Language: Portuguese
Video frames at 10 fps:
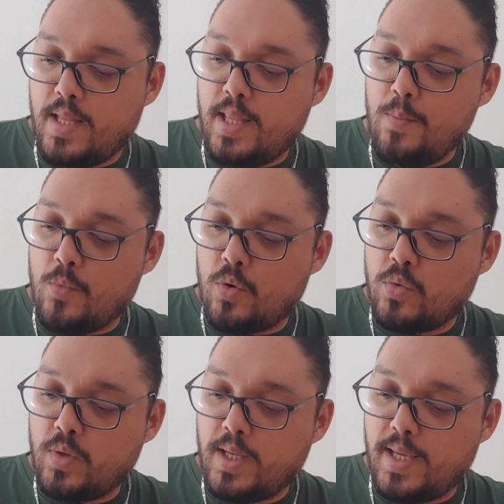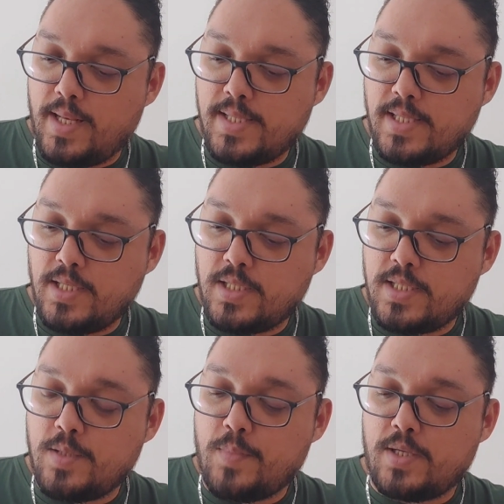de modo que ele
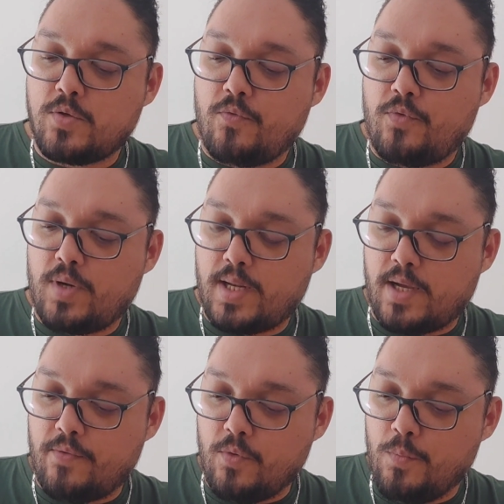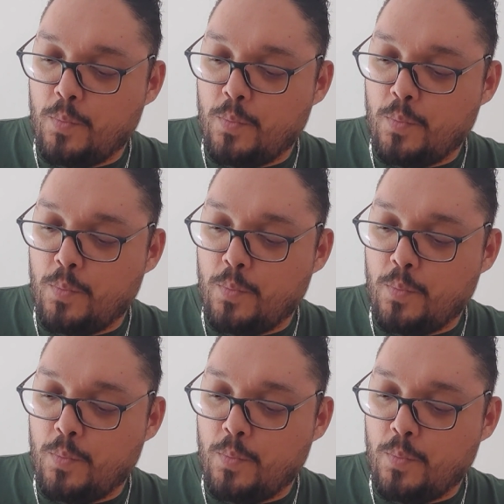sentisse mais confortável.